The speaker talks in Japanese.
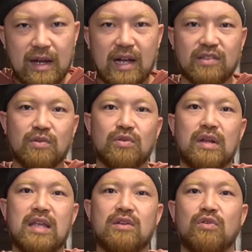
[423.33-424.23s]
足の
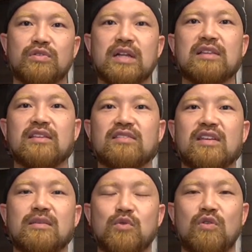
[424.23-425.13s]
トレーニングをしたんです
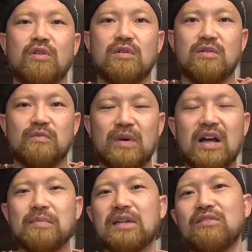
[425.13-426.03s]
けども、
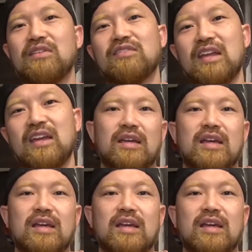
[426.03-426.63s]
まあびっくりですね。